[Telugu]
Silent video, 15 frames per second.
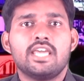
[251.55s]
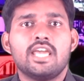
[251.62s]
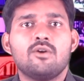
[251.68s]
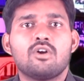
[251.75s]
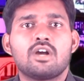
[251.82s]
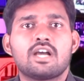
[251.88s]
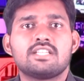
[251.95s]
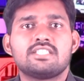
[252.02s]
ఏ
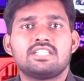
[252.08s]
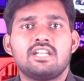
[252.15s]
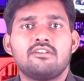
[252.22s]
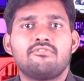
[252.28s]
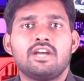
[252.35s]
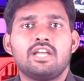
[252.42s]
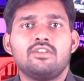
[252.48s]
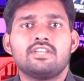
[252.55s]
ఒక్క చిన్న
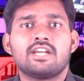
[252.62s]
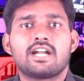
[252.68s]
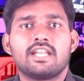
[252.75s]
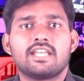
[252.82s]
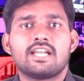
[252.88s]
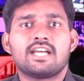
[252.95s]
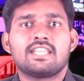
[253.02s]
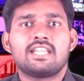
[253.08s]
ఫైల్
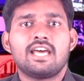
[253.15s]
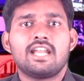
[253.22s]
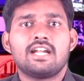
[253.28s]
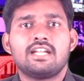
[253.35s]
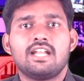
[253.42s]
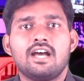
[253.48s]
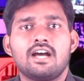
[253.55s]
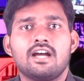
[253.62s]
ఎక్కడికి
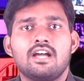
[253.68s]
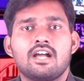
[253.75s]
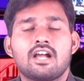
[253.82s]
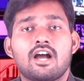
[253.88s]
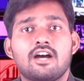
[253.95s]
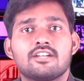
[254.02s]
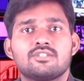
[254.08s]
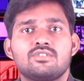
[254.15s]
కదలాలన్నా
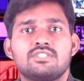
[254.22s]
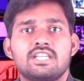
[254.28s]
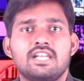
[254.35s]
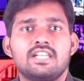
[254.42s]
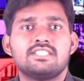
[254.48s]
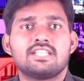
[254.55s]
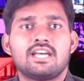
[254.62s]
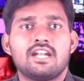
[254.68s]
కాసులు
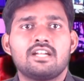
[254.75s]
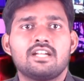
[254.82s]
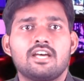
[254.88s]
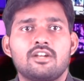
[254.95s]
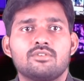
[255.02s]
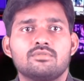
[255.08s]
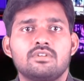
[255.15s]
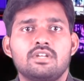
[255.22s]

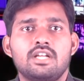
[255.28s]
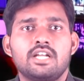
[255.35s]
చెల్లించాలన్నారు